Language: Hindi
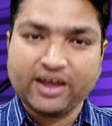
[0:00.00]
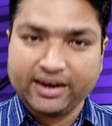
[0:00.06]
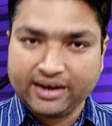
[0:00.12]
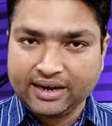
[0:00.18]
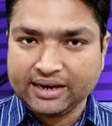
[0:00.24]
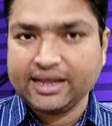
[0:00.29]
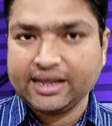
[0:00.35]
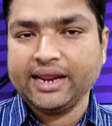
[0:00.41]

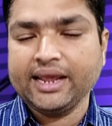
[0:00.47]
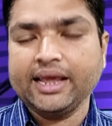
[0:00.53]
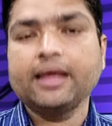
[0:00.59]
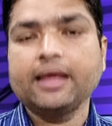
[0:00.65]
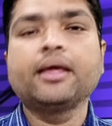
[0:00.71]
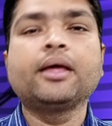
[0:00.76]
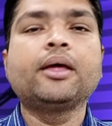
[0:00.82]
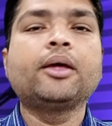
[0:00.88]
फाइनल
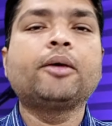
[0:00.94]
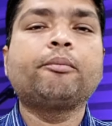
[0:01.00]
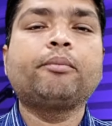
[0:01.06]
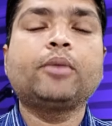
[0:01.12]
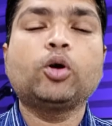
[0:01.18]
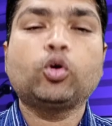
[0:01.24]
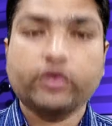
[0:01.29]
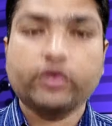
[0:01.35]
करेंगे
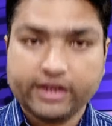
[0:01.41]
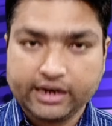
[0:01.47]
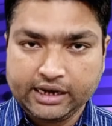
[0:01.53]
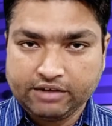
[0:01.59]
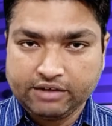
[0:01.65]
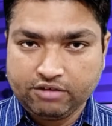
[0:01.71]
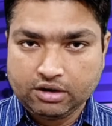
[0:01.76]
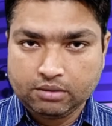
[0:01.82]
मैं उनके
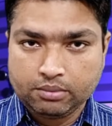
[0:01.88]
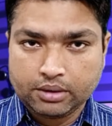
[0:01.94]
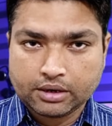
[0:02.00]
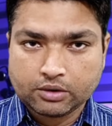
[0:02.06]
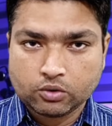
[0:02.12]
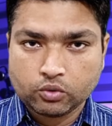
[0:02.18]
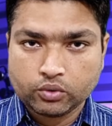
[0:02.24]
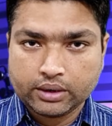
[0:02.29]
लिए अवेलेबल
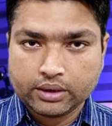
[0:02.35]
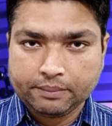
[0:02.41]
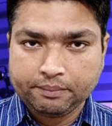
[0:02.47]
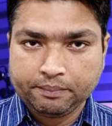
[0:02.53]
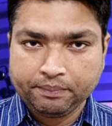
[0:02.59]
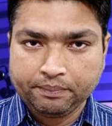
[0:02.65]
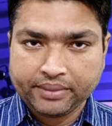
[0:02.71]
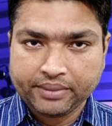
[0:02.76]
रहूँगा